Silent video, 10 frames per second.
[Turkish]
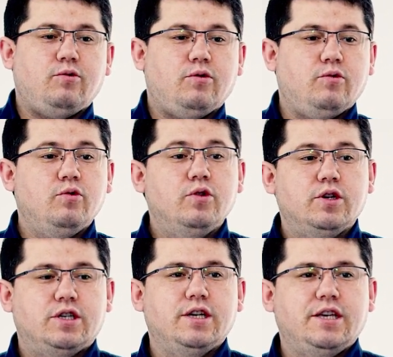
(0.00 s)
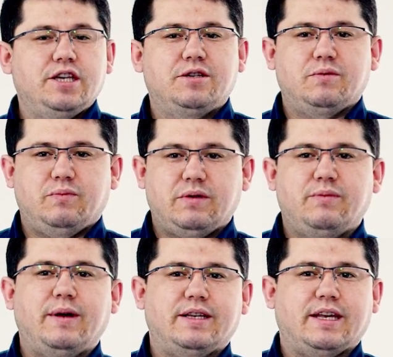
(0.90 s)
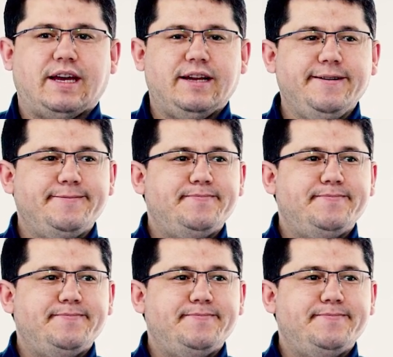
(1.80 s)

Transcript: ünü işi hiç bitmez ekan, ha?